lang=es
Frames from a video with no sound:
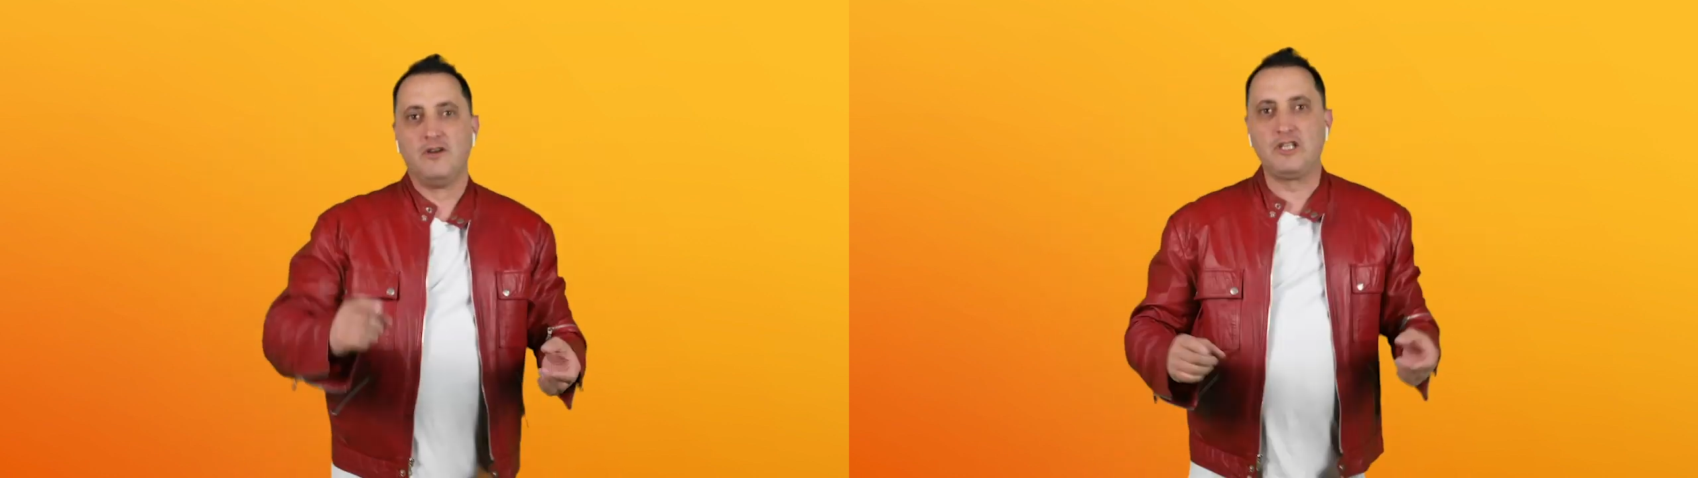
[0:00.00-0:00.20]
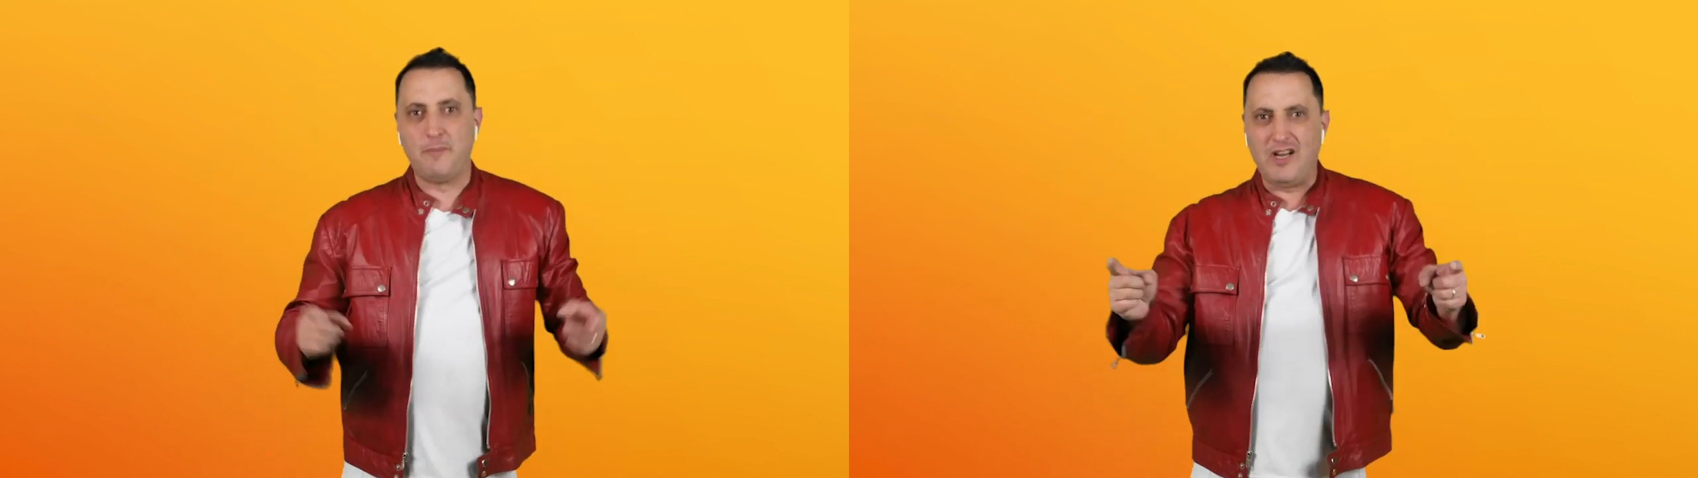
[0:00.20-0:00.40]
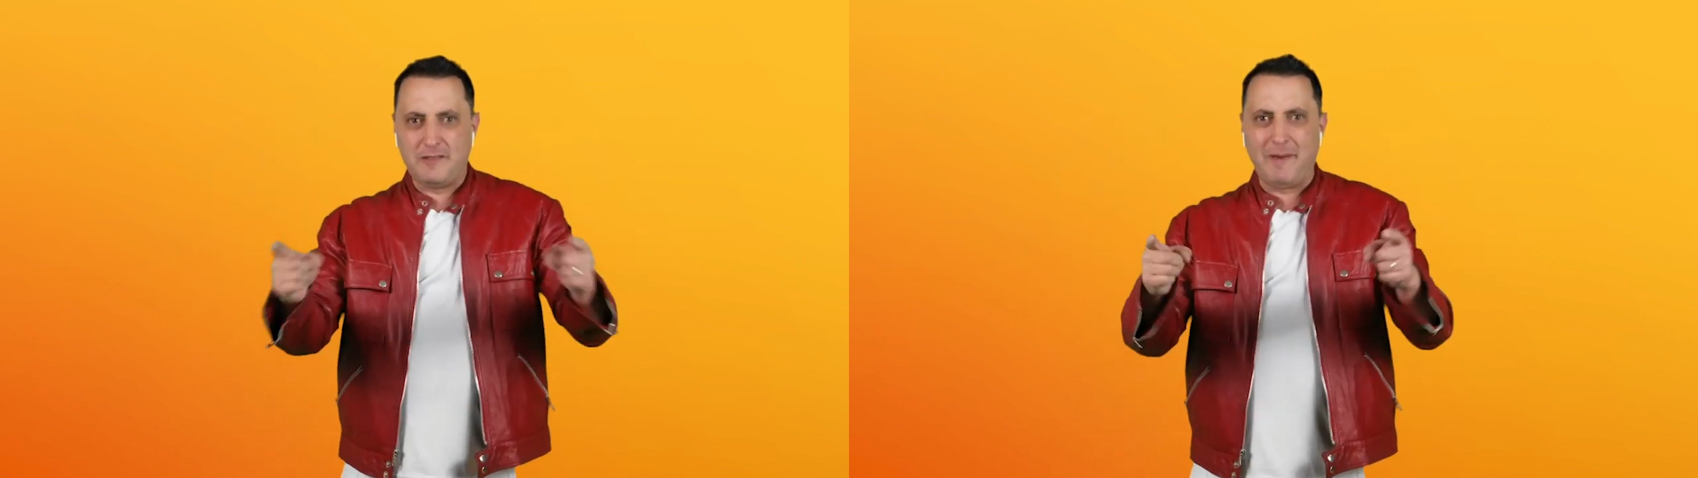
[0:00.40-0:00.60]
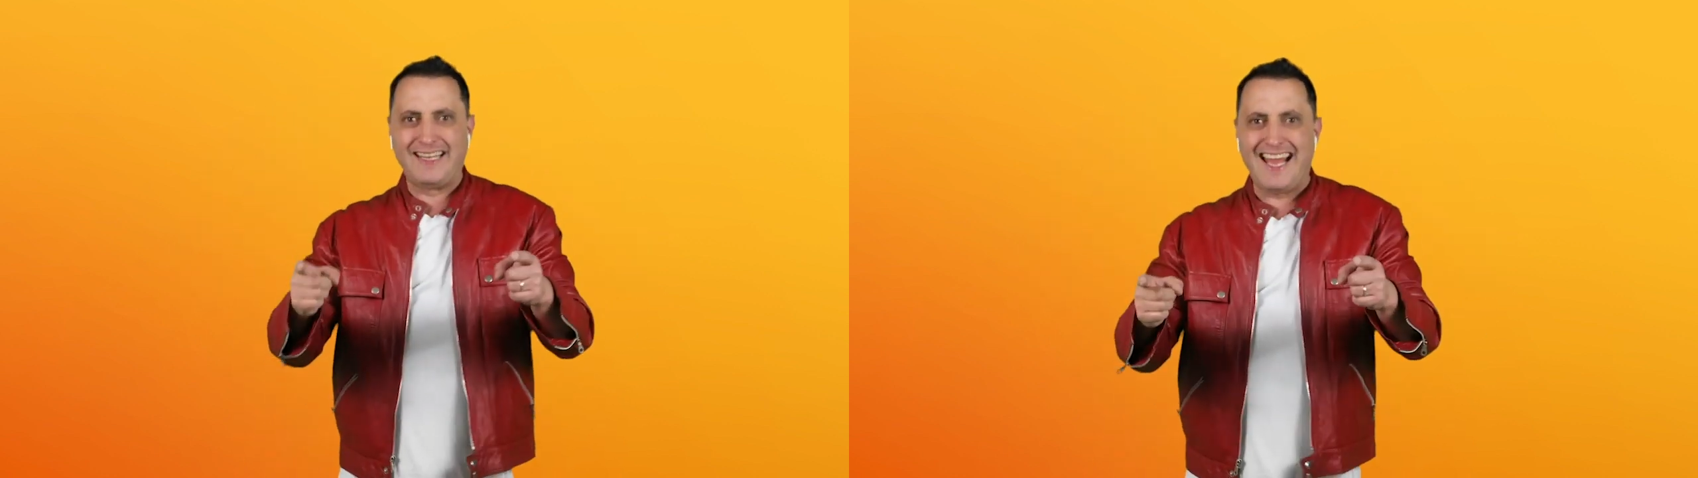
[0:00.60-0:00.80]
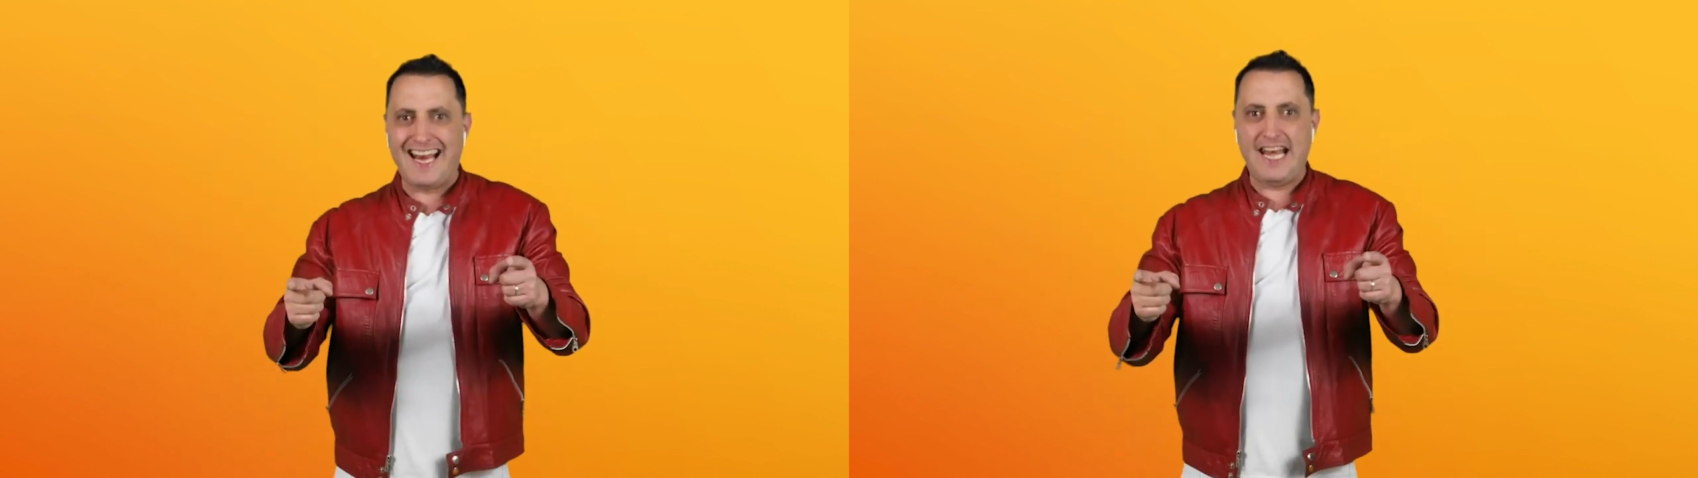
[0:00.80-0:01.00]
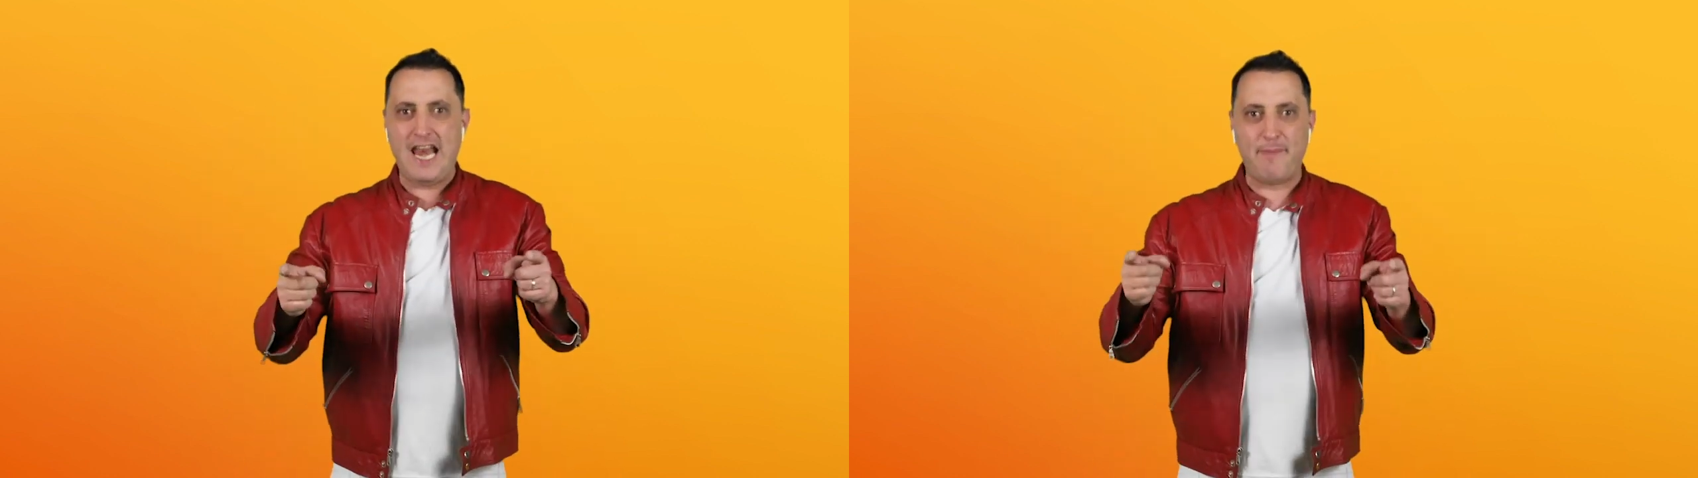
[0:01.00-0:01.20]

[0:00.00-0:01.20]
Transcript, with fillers: No te puedes perder la